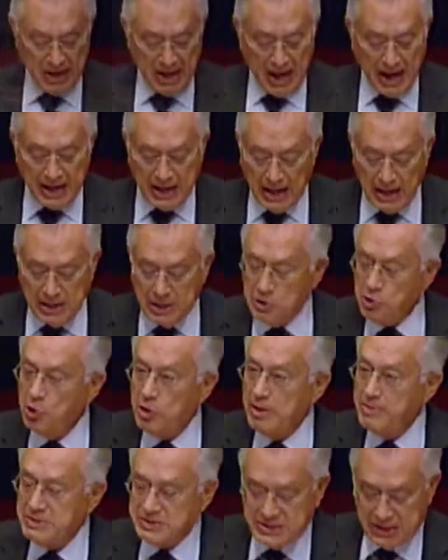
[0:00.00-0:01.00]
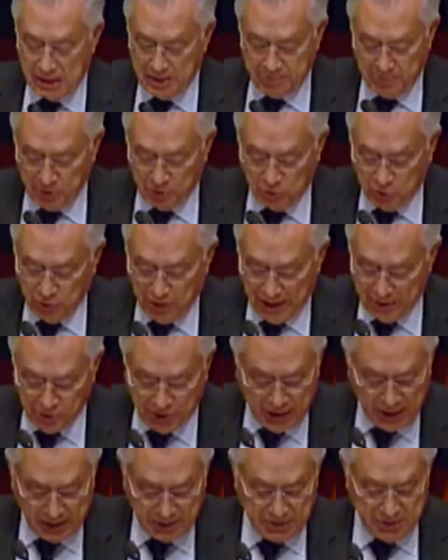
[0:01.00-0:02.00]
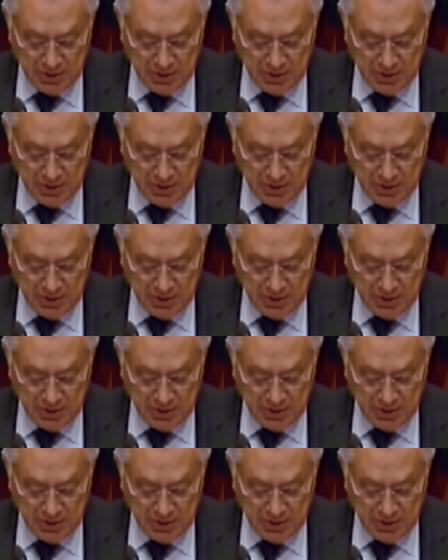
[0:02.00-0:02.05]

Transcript: Areli no debe ser procuradora